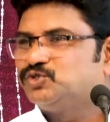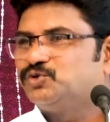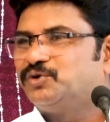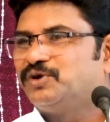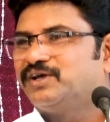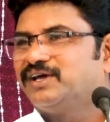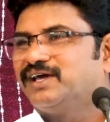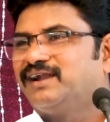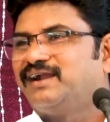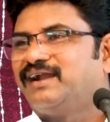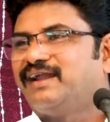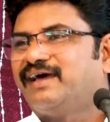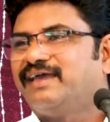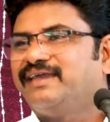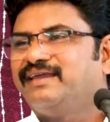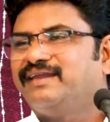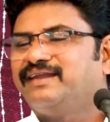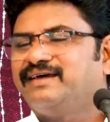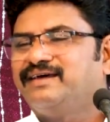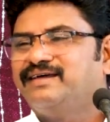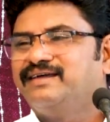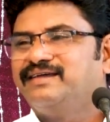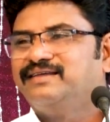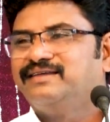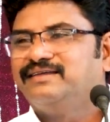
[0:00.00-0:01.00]
చూడగలడు ఆయన
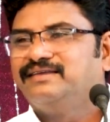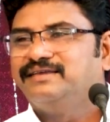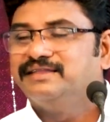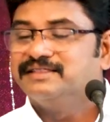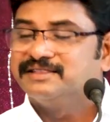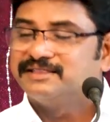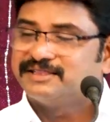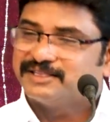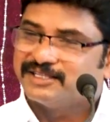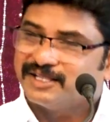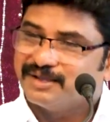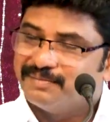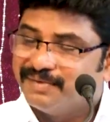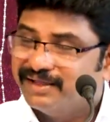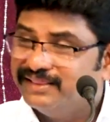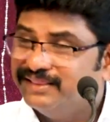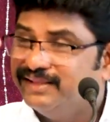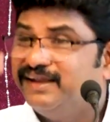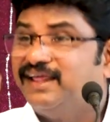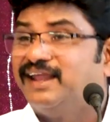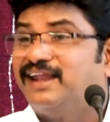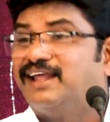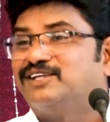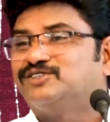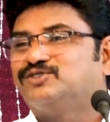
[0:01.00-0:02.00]

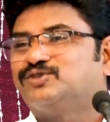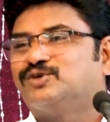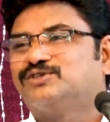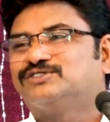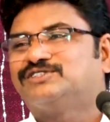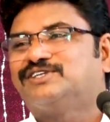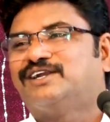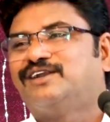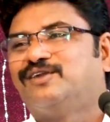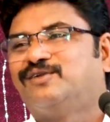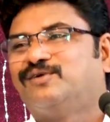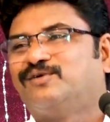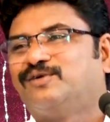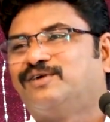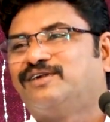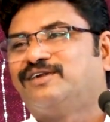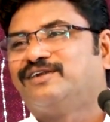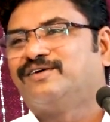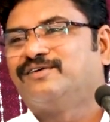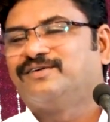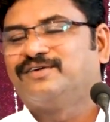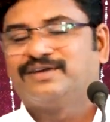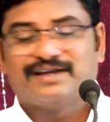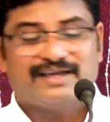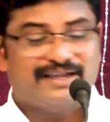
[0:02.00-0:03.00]
ఎంతమందిని ఎలా చూస్తాడు
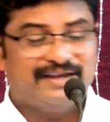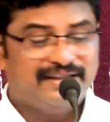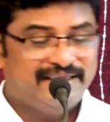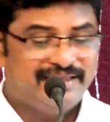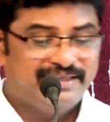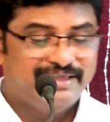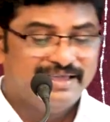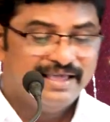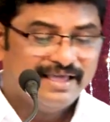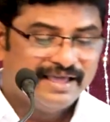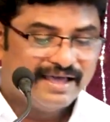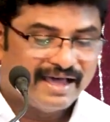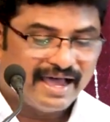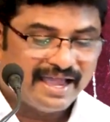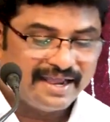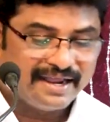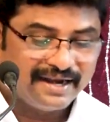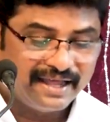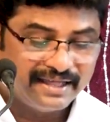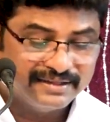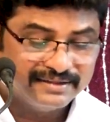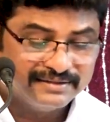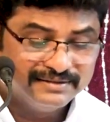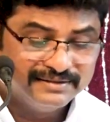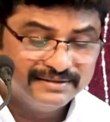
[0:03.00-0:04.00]
అనుకుంటావు కానీ ఆయన
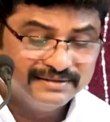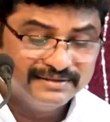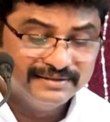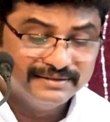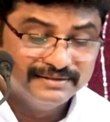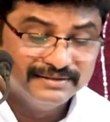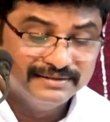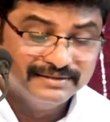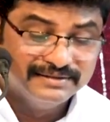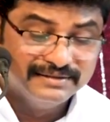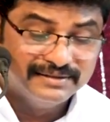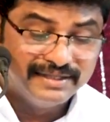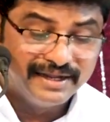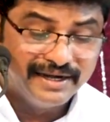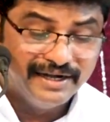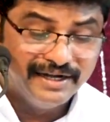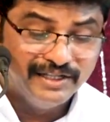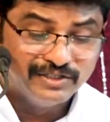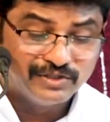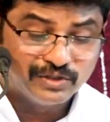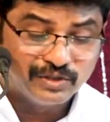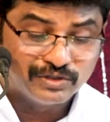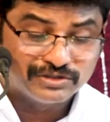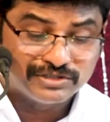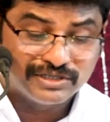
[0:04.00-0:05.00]
అందరినీ
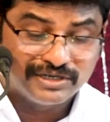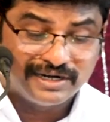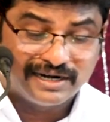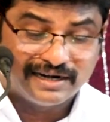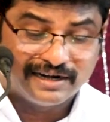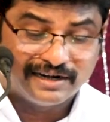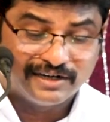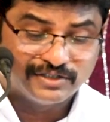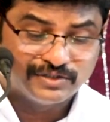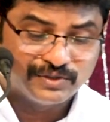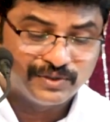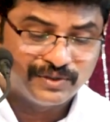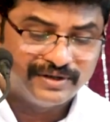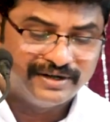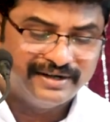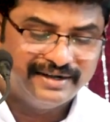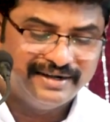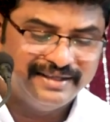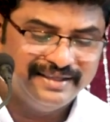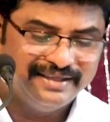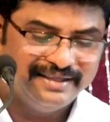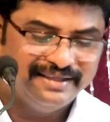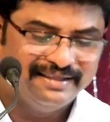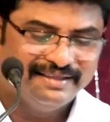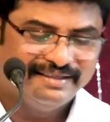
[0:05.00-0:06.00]
చూస్తున్నాడా
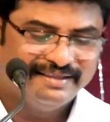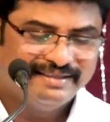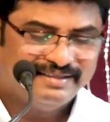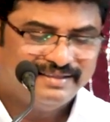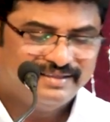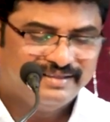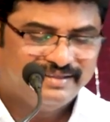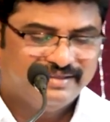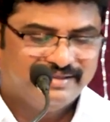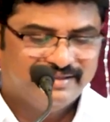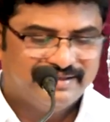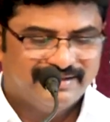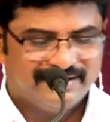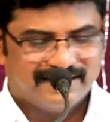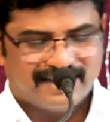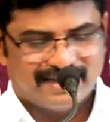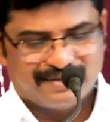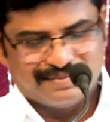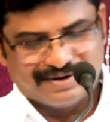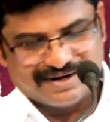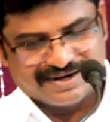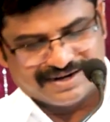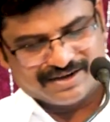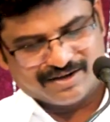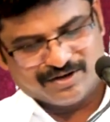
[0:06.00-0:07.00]
చూడండి ఆ
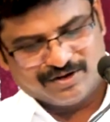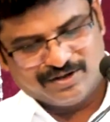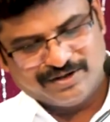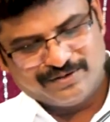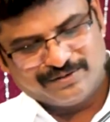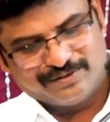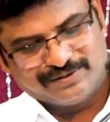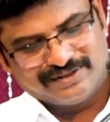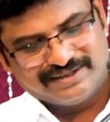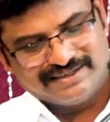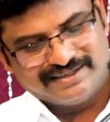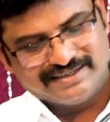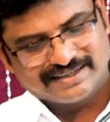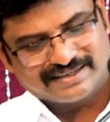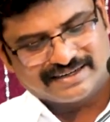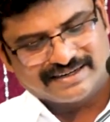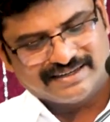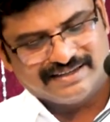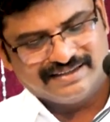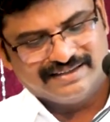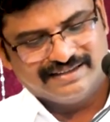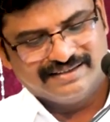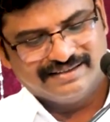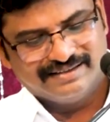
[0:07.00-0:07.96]
మాటలో ఏముందండి అక్కడ